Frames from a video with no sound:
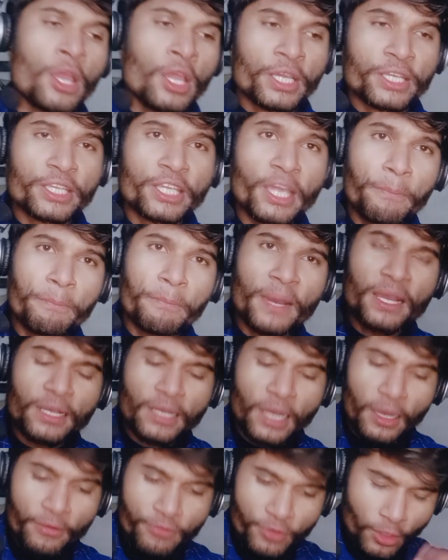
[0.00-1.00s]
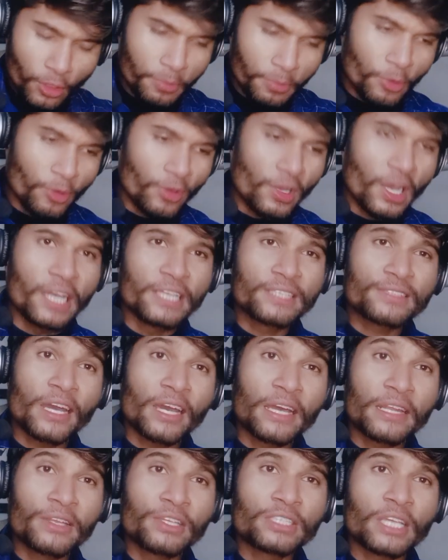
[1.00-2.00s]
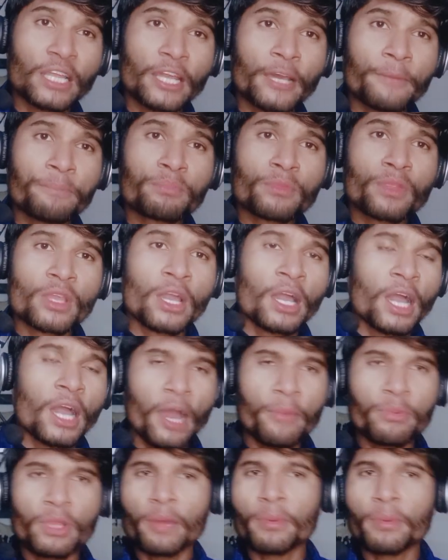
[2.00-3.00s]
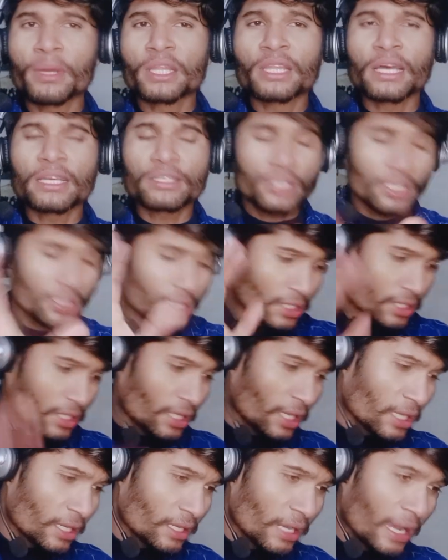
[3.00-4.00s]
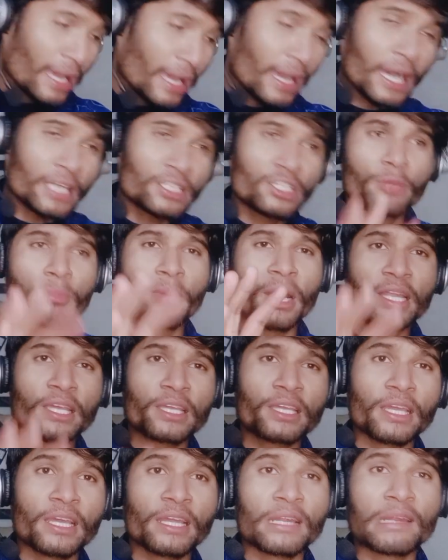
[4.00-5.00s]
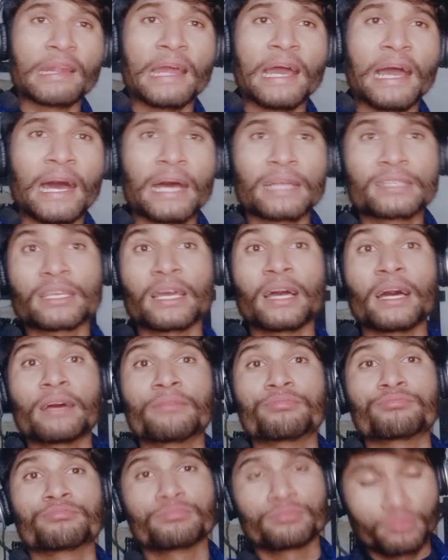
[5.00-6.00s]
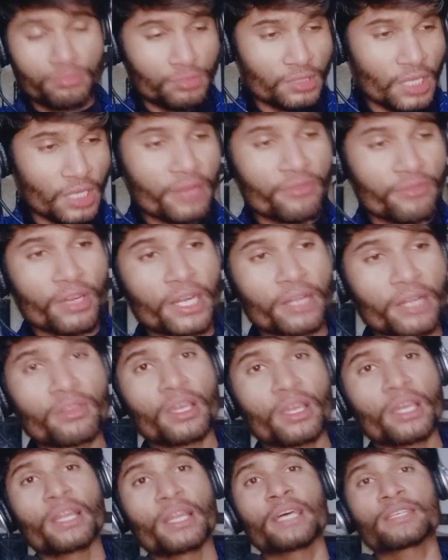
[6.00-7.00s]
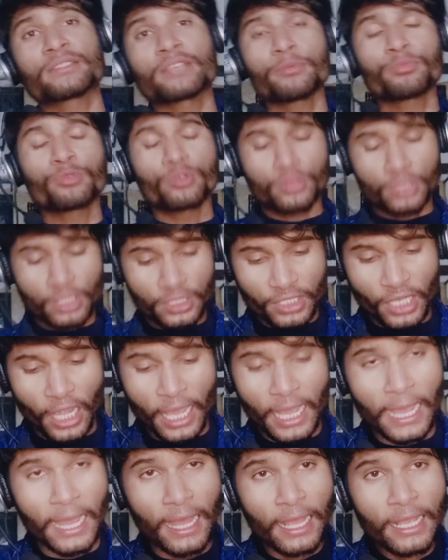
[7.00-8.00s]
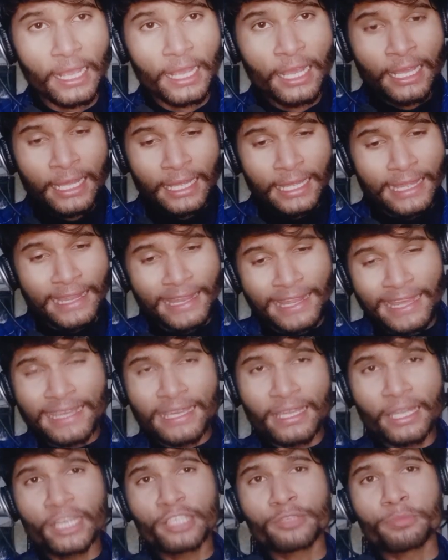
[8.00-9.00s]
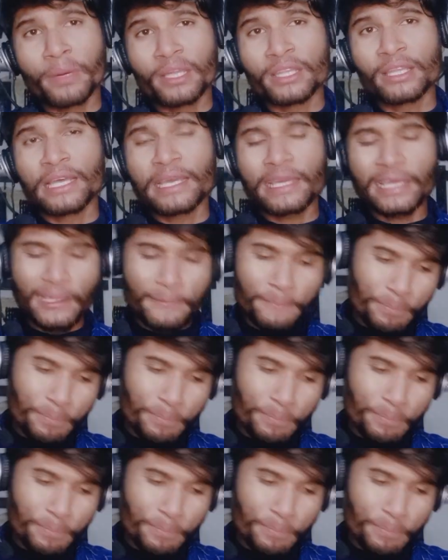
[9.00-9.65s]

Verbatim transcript: ये पक्का फ्लोप होगा इसका रीजन है अब ये बंदा शतक खेल रहा है अच्छी बारी खेल रहा है अच्छा रन रेट दे रहा है सब कुछ अच्छा है लेकिन इस बंदे की